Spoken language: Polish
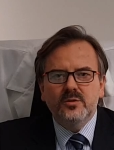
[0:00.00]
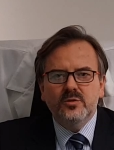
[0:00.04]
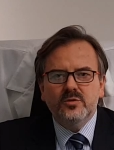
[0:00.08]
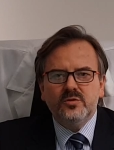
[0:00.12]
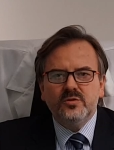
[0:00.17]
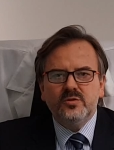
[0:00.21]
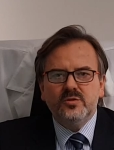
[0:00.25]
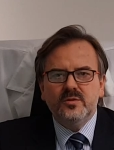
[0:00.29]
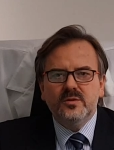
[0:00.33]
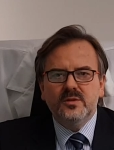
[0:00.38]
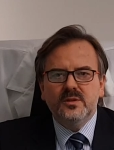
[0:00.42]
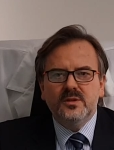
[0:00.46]

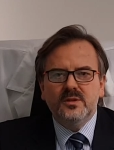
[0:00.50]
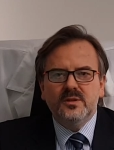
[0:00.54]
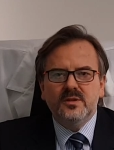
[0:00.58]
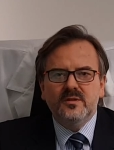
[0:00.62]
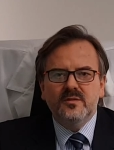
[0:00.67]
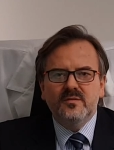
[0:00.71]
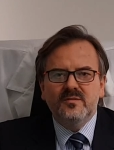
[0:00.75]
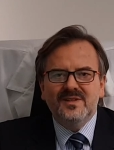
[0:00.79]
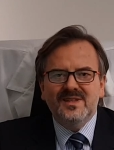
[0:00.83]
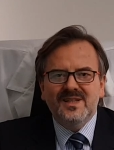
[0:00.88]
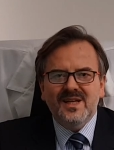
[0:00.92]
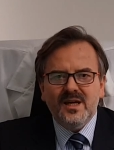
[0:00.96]
już
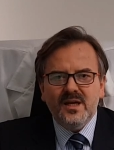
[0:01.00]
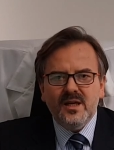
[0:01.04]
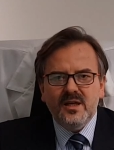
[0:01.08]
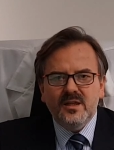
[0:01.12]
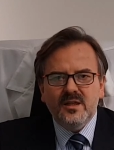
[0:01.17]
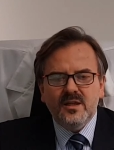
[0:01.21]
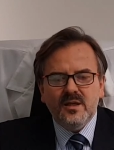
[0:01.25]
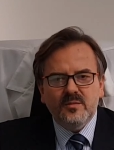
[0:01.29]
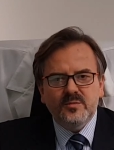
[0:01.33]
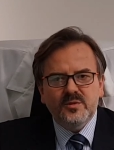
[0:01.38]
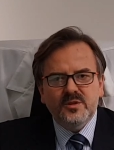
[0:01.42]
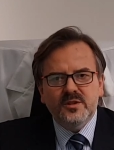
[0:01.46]
e,
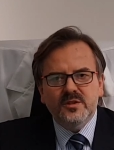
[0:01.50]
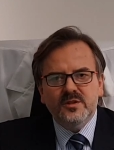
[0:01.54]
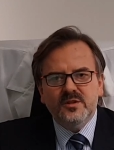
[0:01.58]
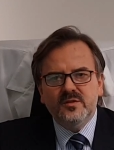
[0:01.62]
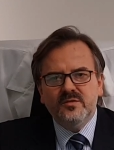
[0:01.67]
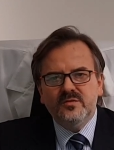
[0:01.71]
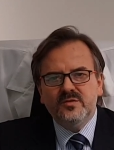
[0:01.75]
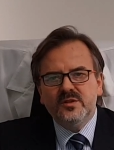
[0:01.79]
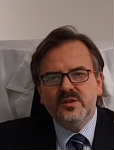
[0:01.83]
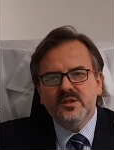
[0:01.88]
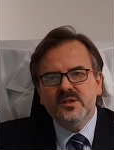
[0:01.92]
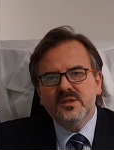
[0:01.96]
wydaje nam się,
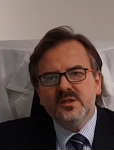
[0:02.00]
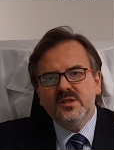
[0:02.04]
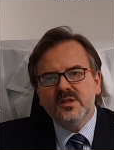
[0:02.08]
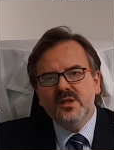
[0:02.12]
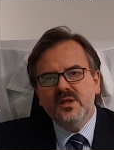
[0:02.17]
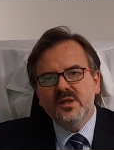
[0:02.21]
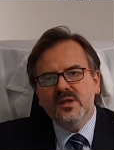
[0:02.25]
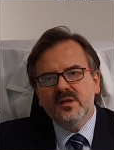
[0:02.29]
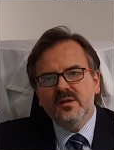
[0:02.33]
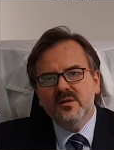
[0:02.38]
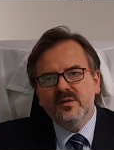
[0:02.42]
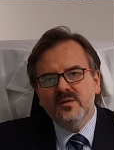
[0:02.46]
że
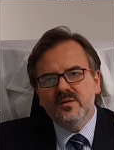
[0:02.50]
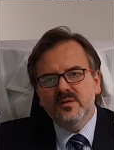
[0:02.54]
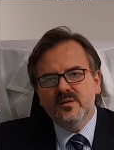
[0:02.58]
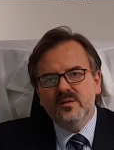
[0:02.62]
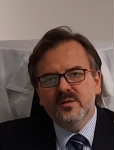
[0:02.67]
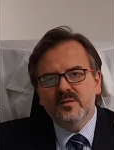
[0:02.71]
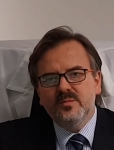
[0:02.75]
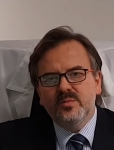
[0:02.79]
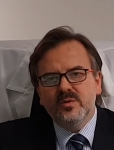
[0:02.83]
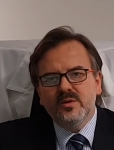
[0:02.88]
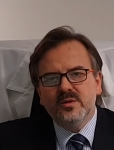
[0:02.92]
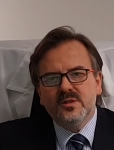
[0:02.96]
wszystkie
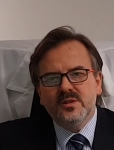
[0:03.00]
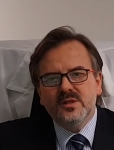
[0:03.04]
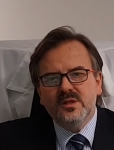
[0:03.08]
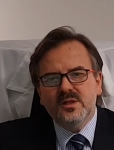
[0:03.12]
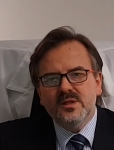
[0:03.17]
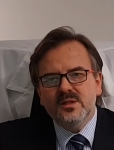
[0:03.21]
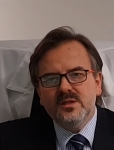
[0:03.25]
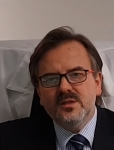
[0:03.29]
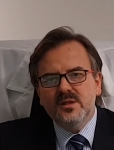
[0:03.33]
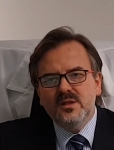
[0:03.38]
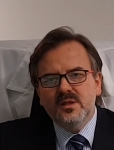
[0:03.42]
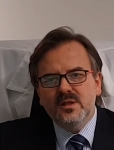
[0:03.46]
e,
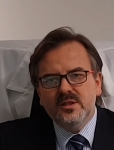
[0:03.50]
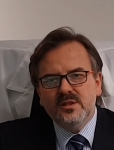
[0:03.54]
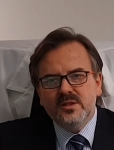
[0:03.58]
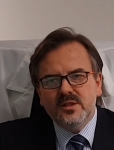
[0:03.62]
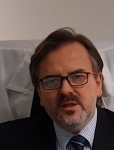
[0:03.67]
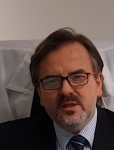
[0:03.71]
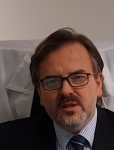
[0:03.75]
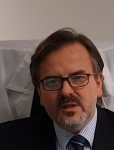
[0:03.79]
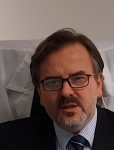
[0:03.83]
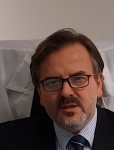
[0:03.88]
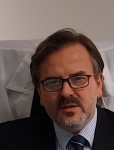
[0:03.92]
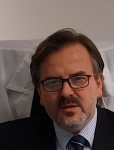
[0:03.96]
procesy
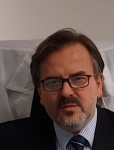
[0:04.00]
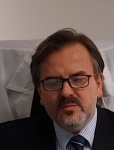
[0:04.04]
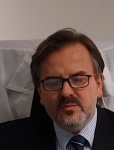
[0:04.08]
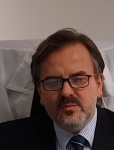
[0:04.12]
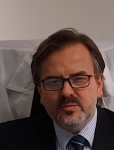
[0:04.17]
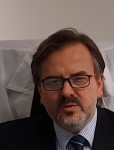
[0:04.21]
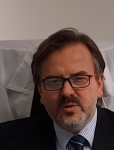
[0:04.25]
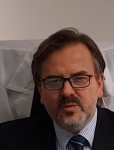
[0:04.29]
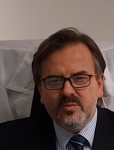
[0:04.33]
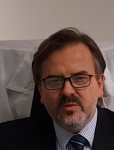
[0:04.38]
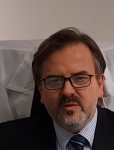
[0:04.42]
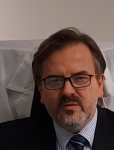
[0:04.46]
leczenia
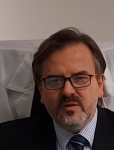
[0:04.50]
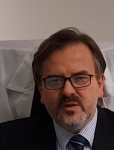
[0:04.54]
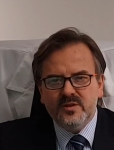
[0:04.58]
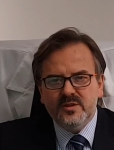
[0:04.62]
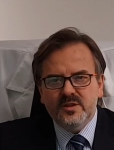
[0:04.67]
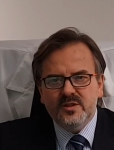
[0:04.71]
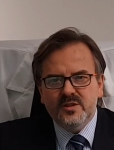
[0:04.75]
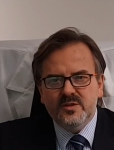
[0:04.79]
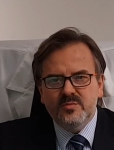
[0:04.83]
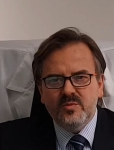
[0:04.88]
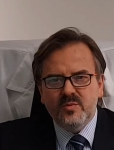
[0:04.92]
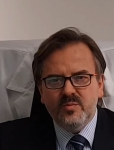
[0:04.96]

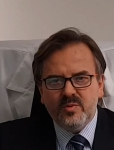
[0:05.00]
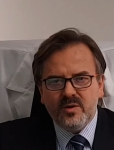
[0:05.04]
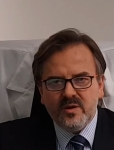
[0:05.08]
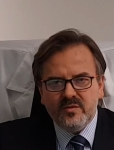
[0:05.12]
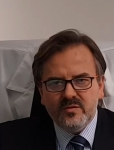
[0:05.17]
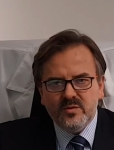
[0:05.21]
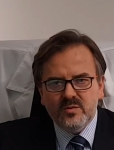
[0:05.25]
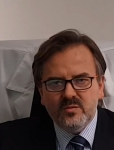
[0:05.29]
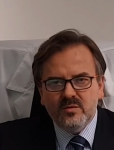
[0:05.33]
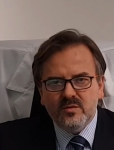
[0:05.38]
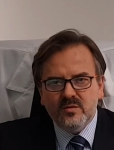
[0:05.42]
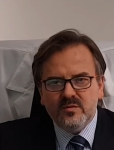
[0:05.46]
przeprowadziliśmy
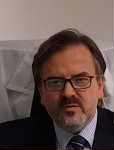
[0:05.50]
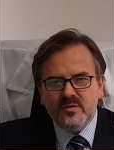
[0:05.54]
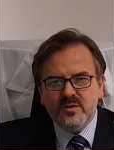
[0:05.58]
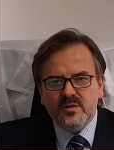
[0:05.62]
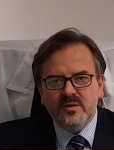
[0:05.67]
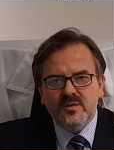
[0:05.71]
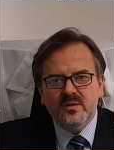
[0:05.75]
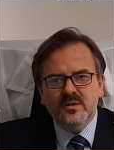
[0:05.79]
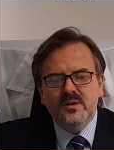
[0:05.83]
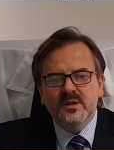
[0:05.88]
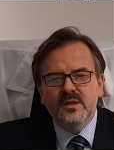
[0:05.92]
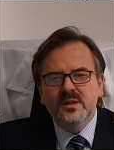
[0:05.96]

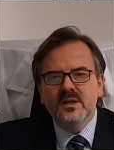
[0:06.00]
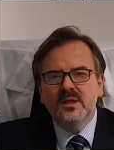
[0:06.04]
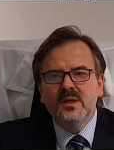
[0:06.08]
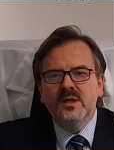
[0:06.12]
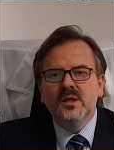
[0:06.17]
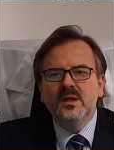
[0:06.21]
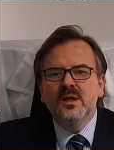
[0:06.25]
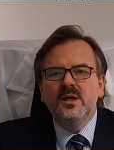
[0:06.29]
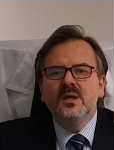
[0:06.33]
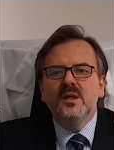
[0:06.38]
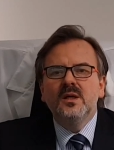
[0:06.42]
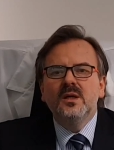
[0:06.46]
prawidłowo,
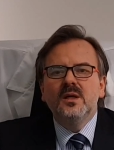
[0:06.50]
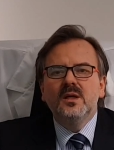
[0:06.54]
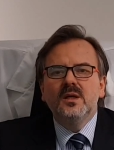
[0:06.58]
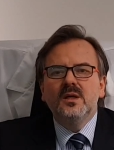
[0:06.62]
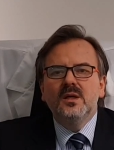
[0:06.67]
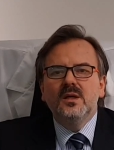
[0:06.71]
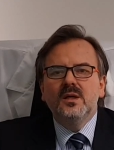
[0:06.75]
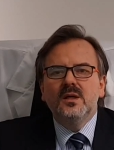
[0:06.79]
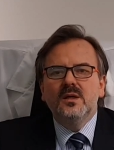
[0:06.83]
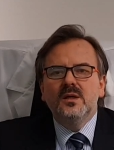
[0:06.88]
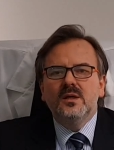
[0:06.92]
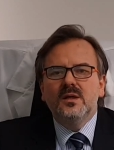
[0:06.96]

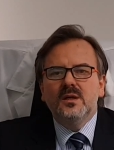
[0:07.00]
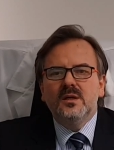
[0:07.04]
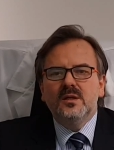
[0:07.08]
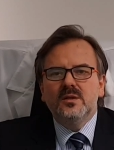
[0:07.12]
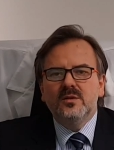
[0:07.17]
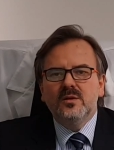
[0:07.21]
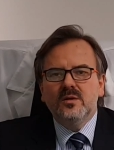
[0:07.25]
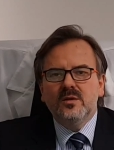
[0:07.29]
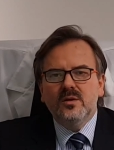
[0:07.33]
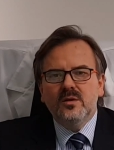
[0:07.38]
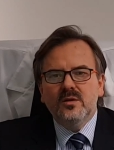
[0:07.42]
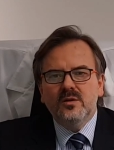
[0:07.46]

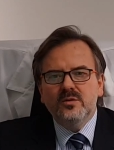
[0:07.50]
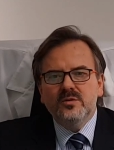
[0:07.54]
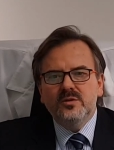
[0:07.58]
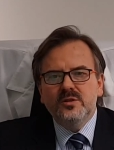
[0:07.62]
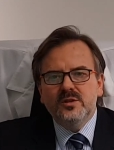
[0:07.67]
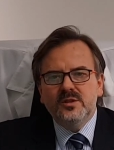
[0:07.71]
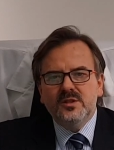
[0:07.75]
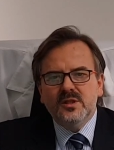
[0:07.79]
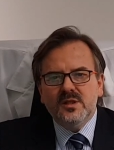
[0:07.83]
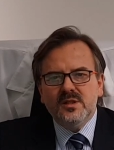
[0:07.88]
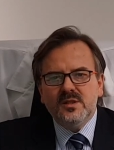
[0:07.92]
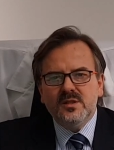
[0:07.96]
e,
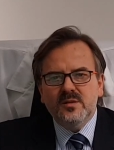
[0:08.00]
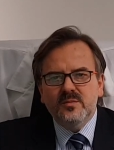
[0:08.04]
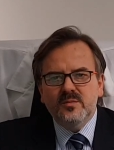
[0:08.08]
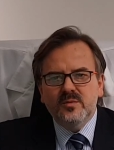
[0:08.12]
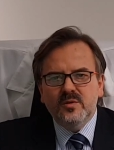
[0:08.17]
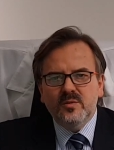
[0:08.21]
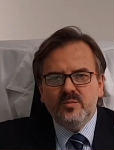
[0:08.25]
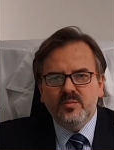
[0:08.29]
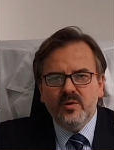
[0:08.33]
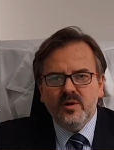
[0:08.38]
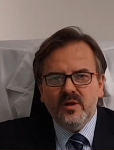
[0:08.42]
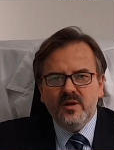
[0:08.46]
dochodzi
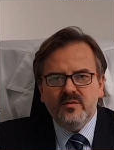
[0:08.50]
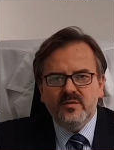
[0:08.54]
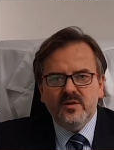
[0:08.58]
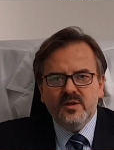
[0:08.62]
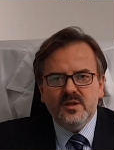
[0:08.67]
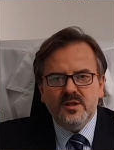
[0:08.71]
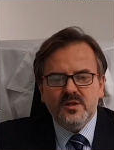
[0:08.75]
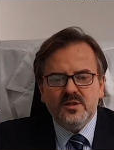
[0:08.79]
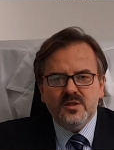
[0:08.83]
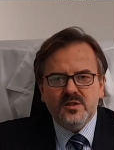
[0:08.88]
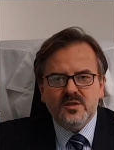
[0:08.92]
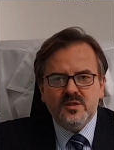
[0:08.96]
czasem do
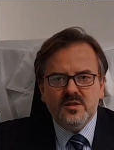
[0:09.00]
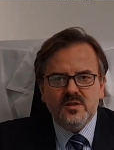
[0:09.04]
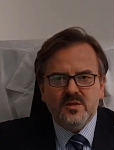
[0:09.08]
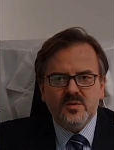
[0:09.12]
pojawienia się